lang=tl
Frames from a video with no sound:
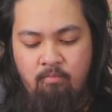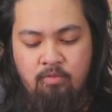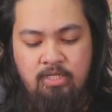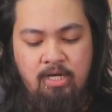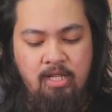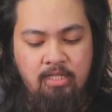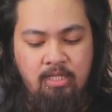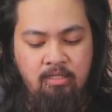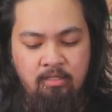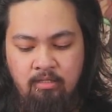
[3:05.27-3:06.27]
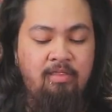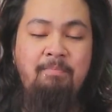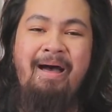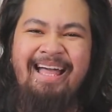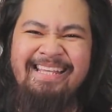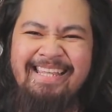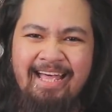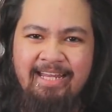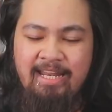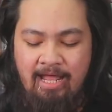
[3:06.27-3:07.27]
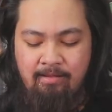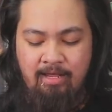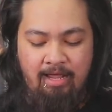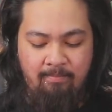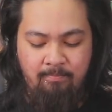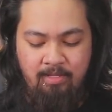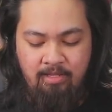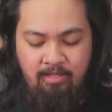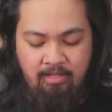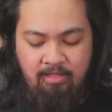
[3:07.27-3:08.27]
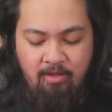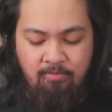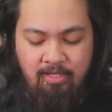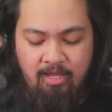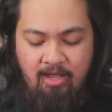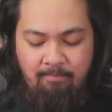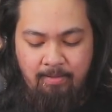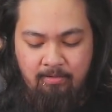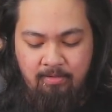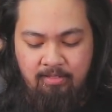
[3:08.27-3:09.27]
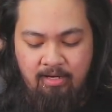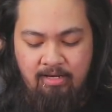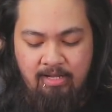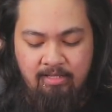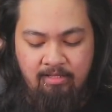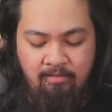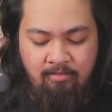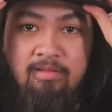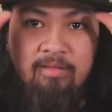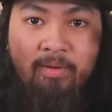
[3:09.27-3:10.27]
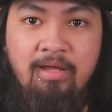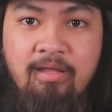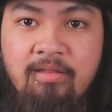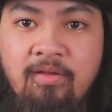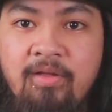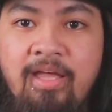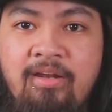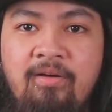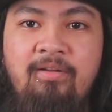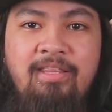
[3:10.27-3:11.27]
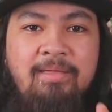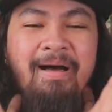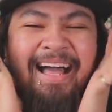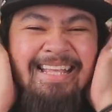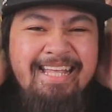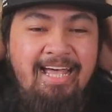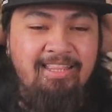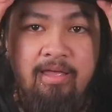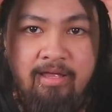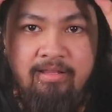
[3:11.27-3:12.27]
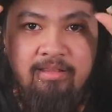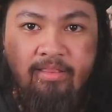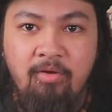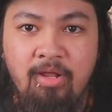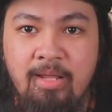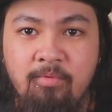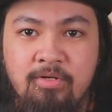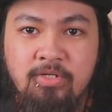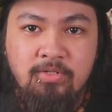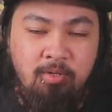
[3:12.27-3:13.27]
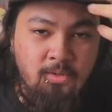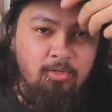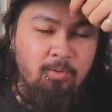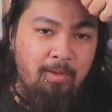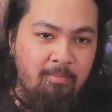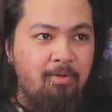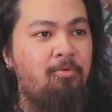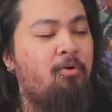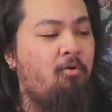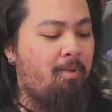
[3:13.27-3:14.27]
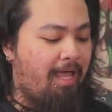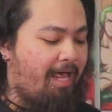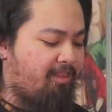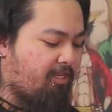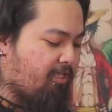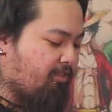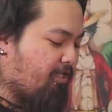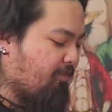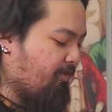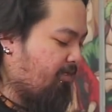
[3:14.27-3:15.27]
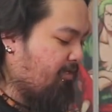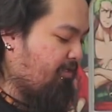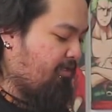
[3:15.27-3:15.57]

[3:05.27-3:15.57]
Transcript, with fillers: Buksan na natin. Hindi bagay sa akin ang cup. Hindi ako nagka-cup, pero i-try natin. Di ba? No, ayan. No. Oh. Hindi bagay sa akin. Ayan. Hindi ko alam kung isusot ko to, pero marunong ako mag-hot take dito eh.